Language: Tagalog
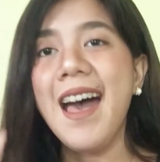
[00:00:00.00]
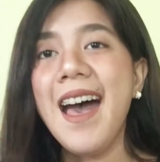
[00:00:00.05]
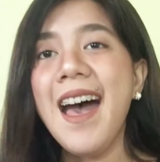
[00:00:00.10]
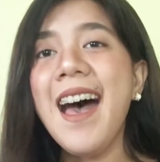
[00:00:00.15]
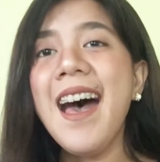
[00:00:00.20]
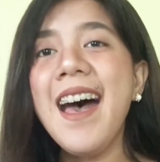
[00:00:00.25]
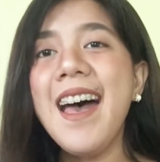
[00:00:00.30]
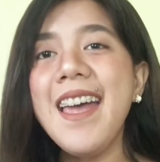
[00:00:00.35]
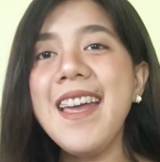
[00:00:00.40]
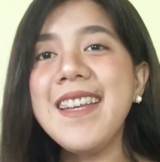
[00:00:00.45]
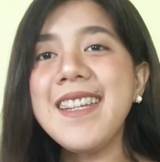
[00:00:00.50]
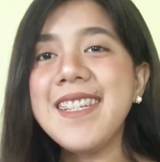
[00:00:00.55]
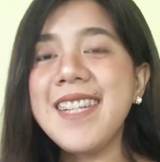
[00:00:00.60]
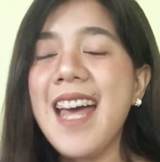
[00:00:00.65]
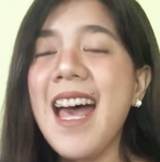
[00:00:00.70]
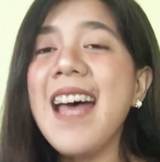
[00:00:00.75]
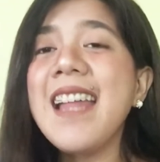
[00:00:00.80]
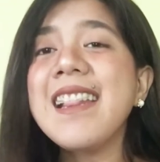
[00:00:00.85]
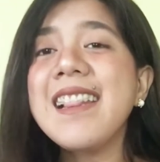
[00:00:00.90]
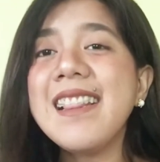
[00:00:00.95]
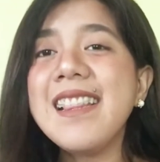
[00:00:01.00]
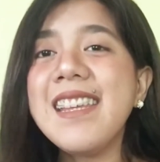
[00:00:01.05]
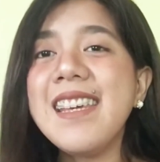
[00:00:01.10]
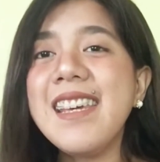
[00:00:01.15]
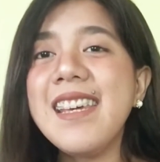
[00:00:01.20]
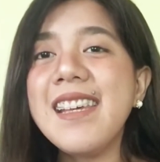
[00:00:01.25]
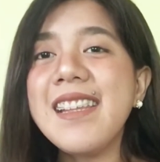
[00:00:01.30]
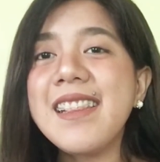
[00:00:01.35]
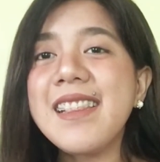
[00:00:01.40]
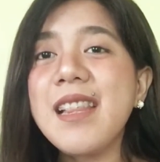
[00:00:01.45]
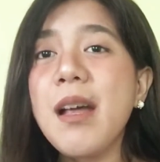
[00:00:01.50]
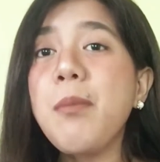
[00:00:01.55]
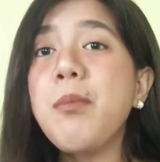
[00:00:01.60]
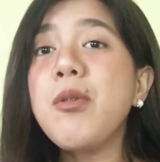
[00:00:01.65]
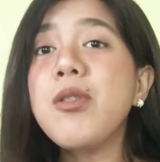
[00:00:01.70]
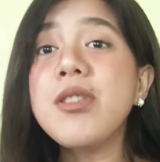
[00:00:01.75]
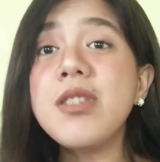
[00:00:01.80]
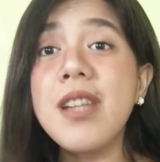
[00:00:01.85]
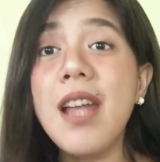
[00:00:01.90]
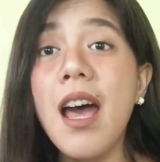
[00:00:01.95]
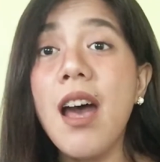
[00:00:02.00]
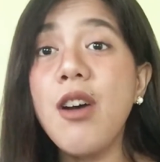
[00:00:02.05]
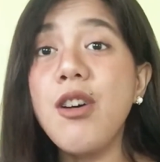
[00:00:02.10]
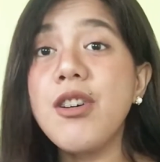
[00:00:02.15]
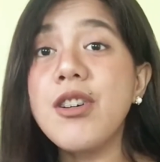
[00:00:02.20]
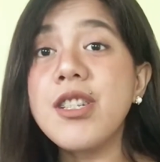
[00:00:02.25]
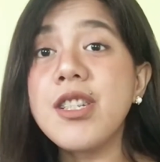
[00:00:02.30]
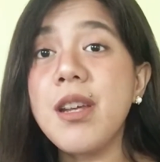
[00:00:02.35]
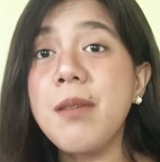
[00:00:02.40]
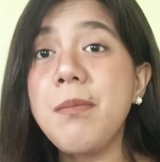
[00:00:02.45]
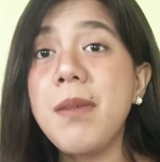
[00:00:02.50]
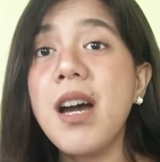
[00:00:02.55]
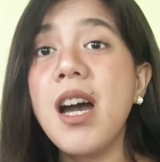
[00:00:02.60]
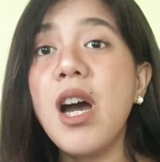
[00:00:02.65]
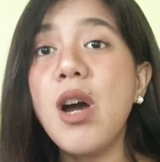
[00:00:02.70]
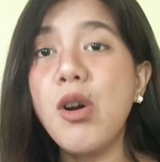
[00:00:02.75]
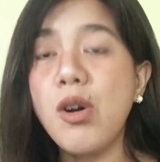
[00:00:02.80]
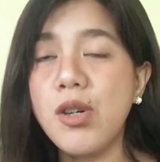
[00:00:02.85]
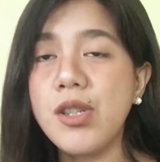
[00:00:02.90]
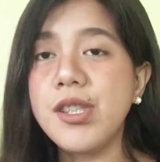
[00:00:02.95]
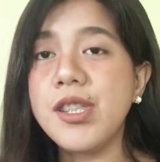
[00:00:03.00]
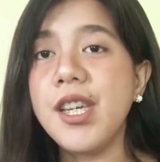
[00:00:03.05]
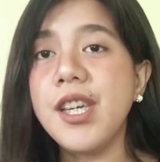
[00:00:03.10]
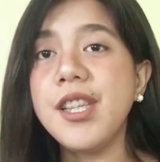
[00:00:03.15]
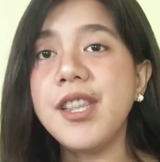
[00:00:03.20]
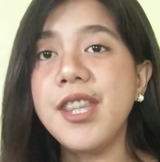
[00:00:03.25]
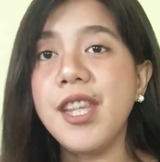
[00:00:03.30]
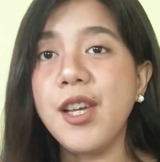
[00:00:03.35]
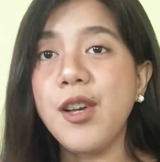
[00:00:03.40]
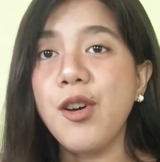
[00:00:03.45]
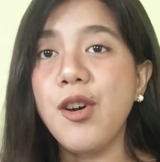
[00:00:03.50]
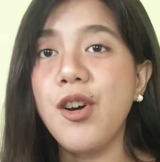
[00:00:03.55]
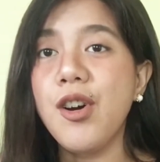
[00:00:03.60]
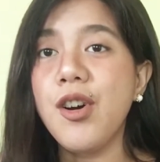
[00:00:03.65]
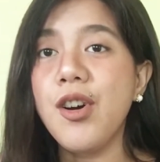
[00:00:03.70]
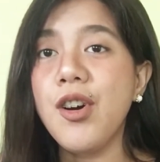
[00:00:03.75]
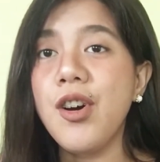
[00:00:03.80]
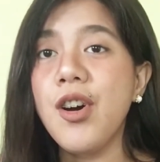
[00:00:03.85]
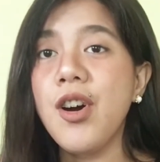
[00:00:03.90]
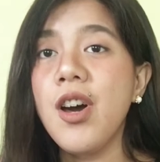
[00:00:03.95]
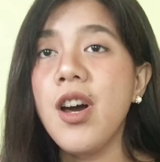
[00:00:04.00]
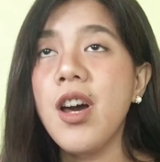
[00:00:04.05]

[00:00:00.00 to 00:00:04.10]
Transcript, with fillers: Hi! Sadly, tapos na ako sa mga OJT ko.